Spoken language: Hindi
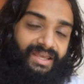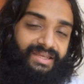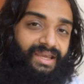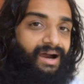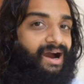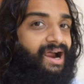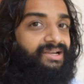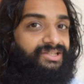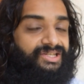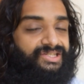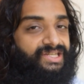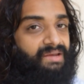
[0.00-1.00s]
ये आठ
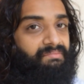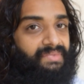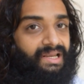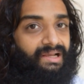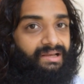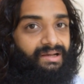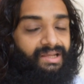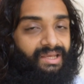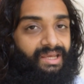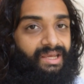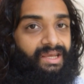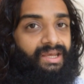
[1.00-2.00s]
चीज़ें मिल कर के